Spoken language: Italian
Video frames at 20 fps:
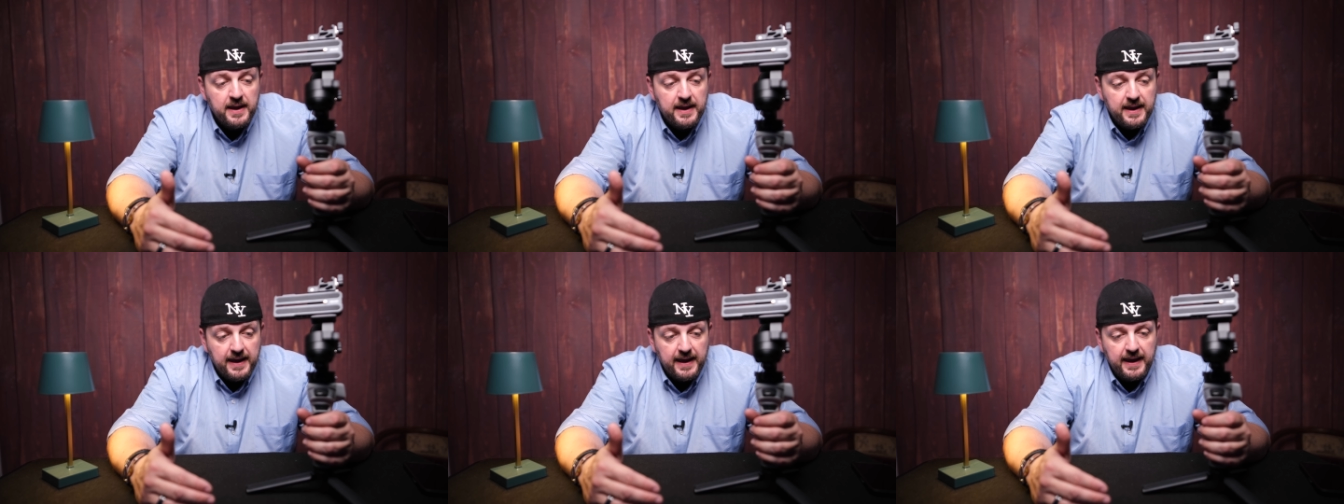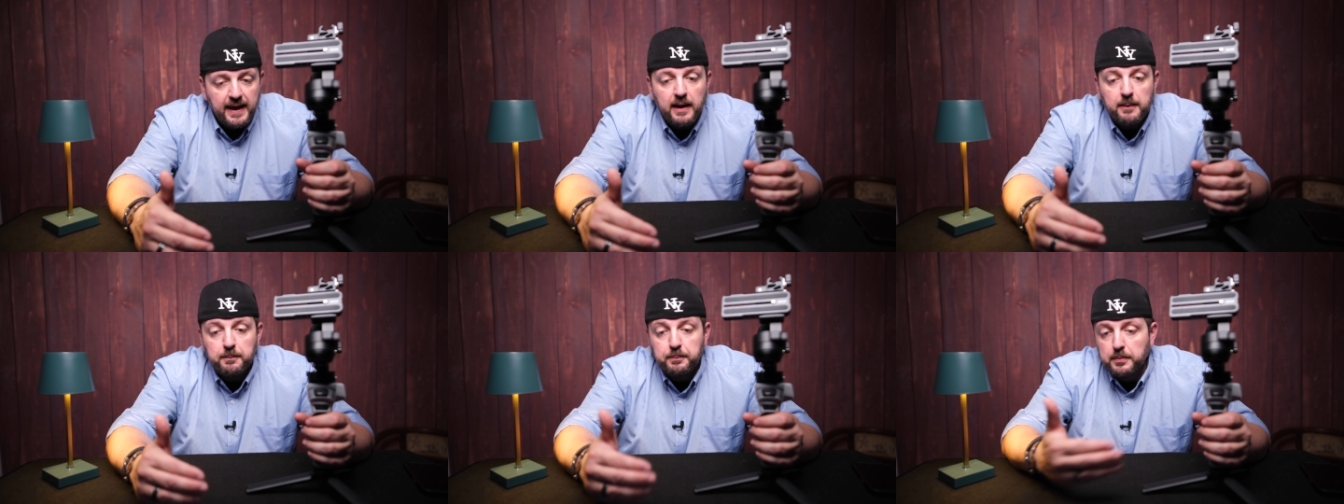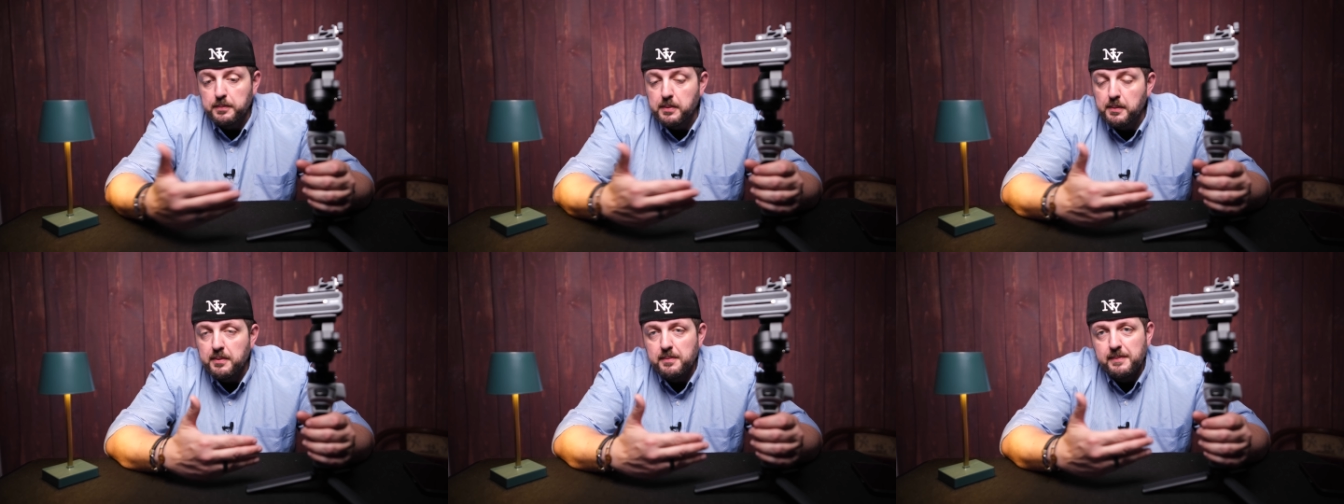e
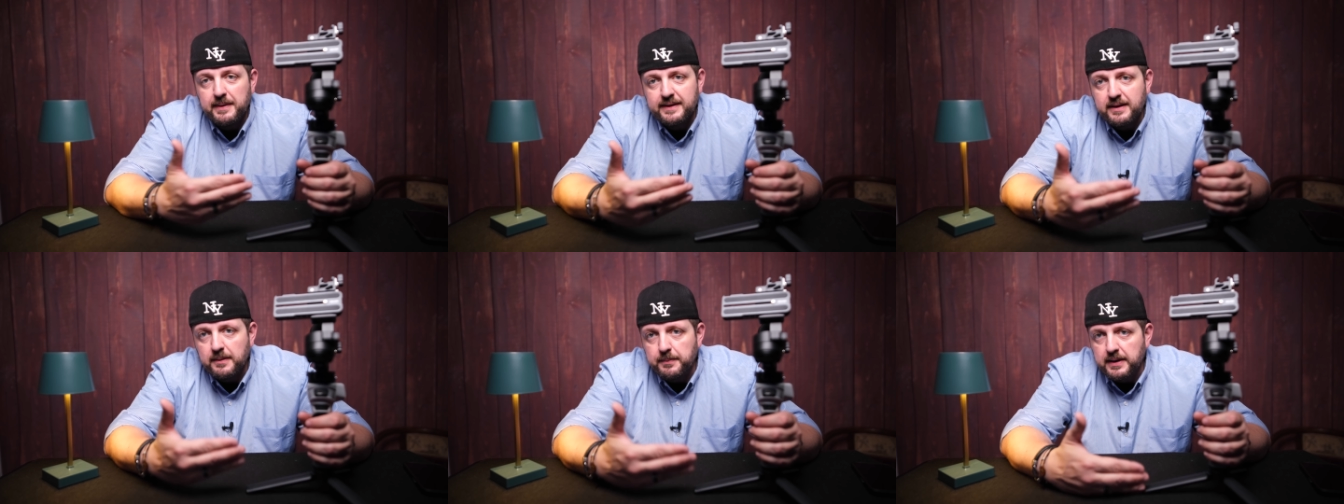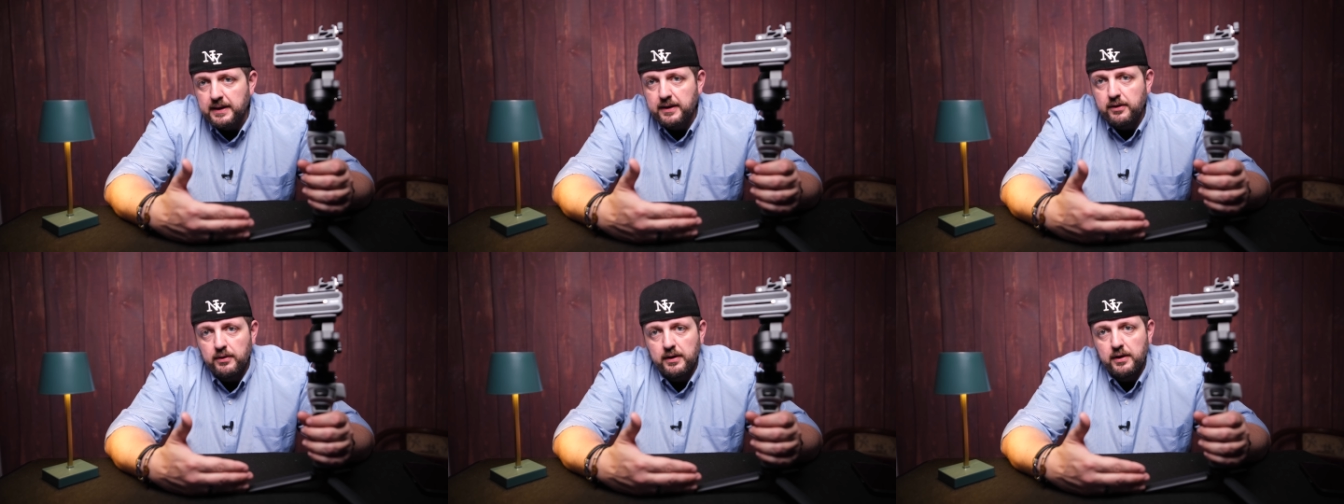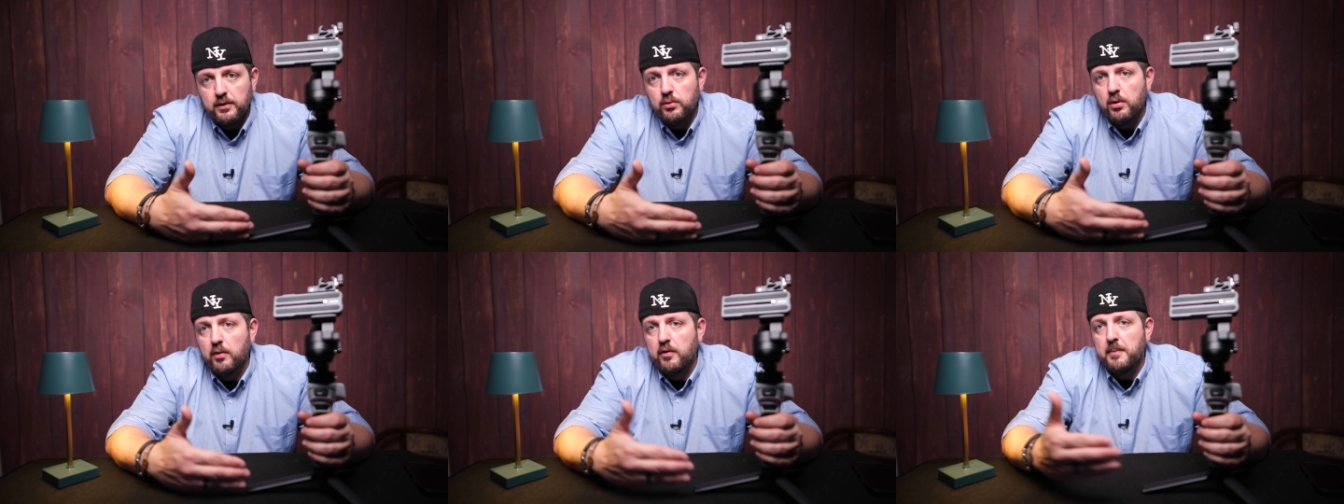probabilmente perché
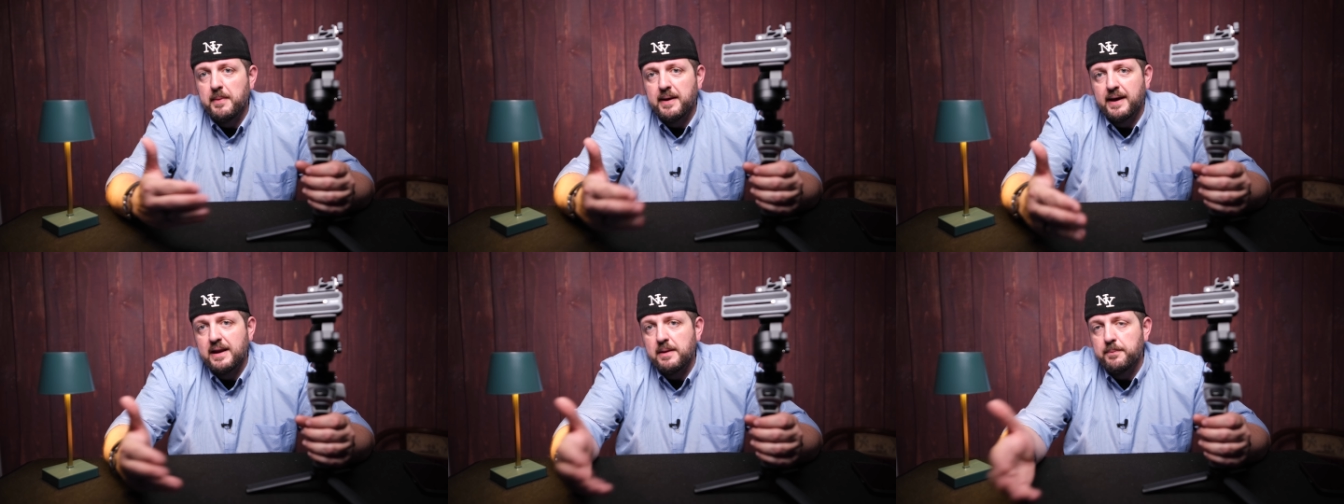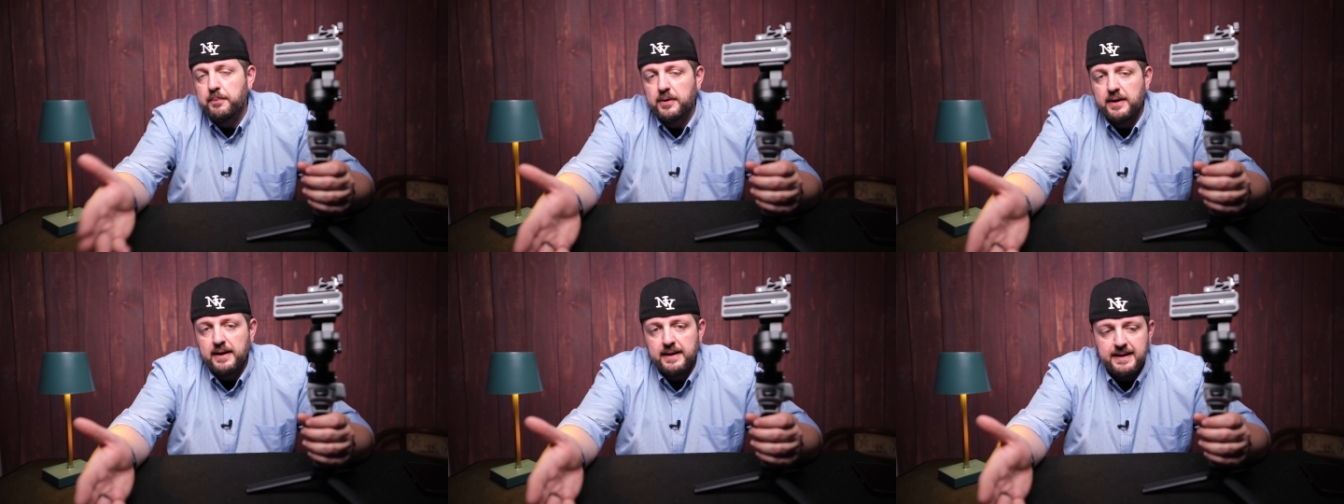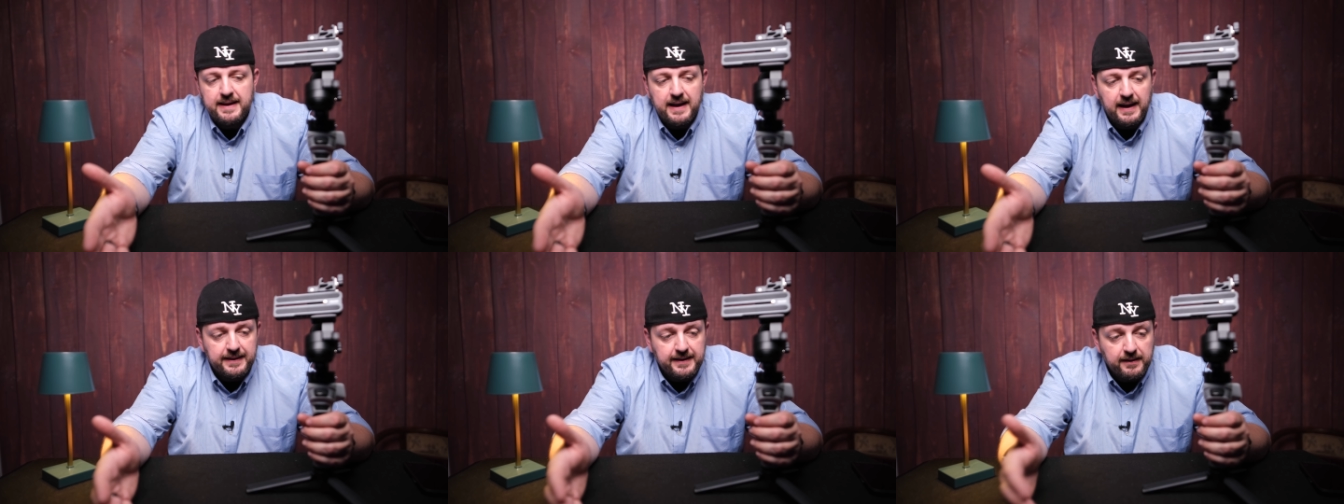ora è nuovo magari poi
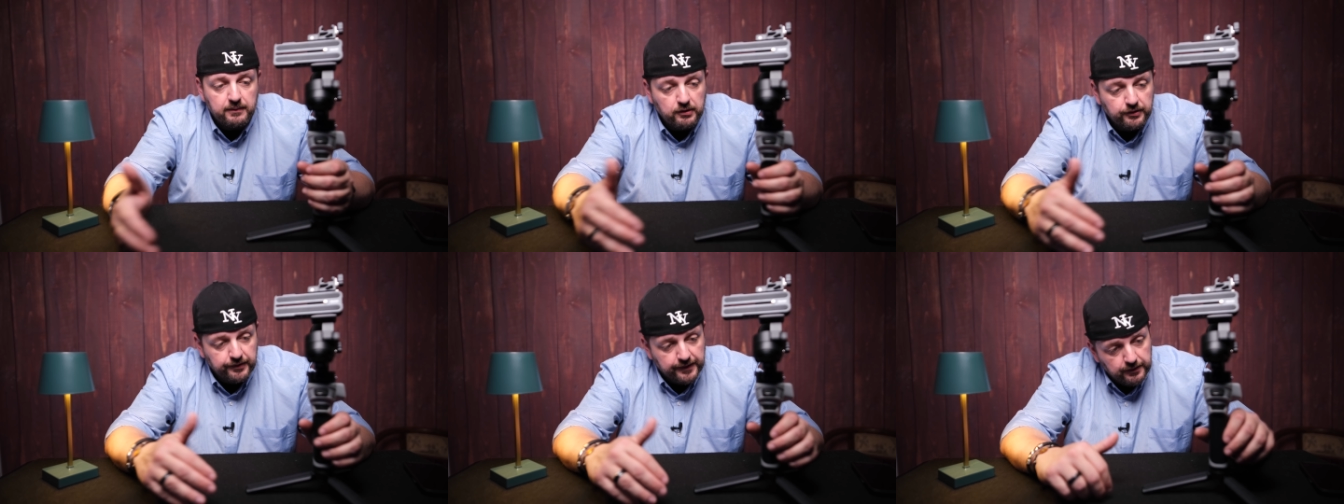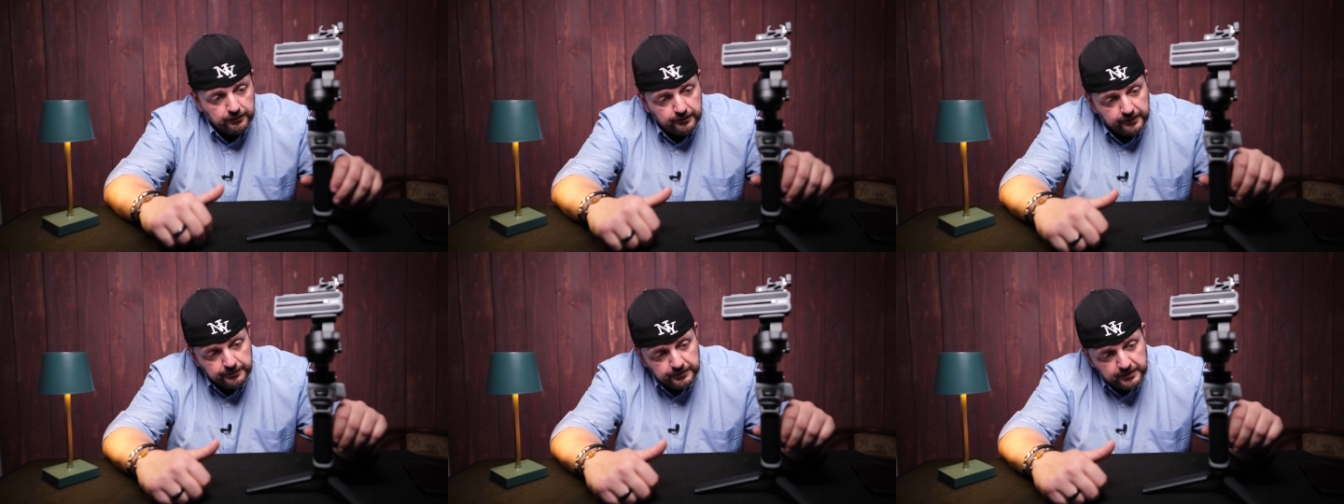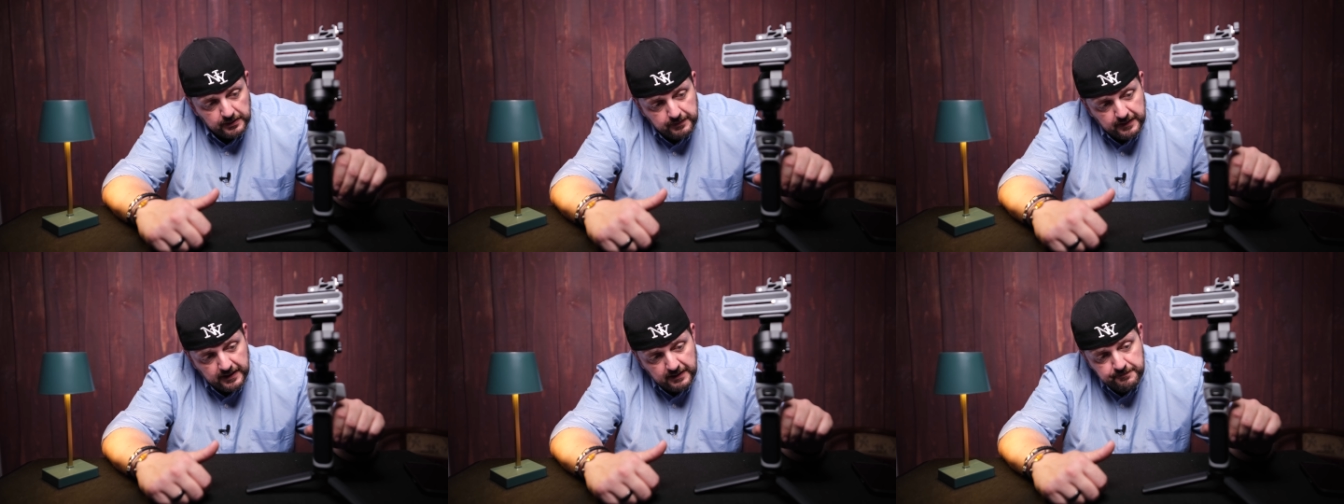negli anni questa cosa
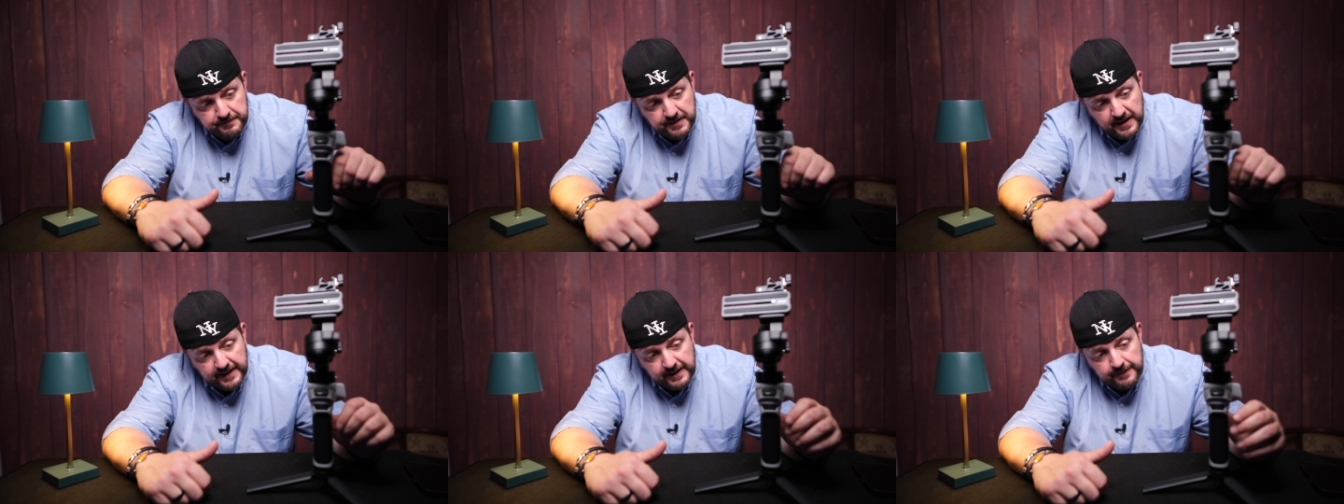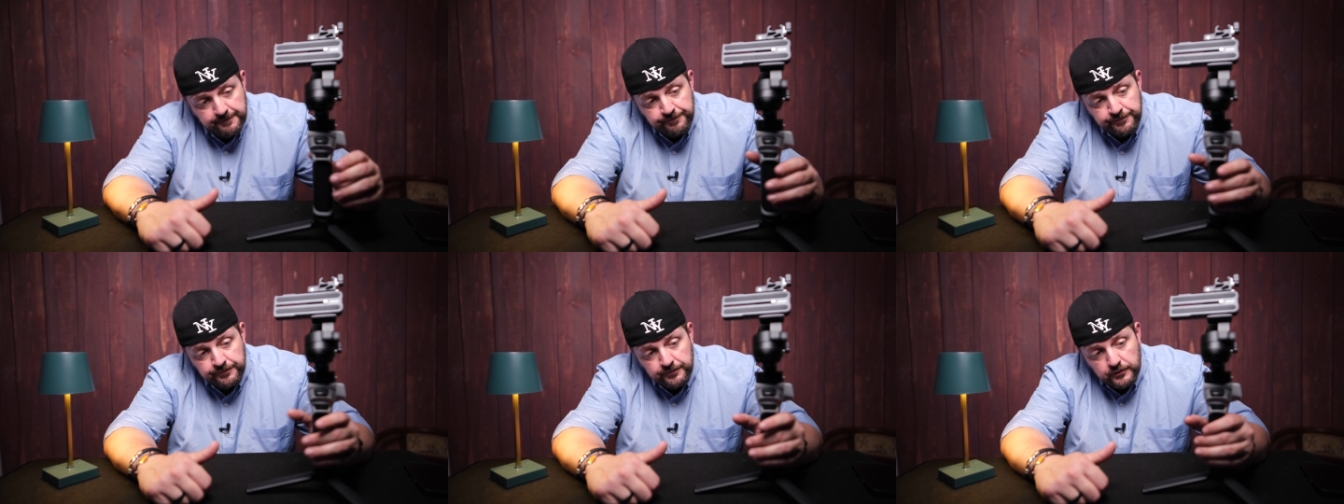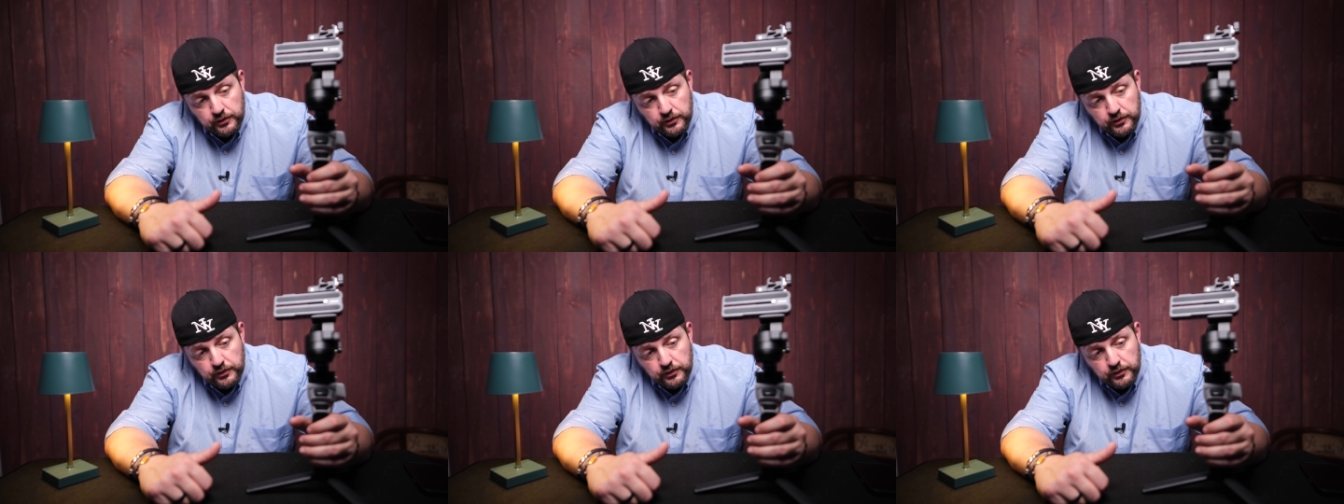potrebbe cambiare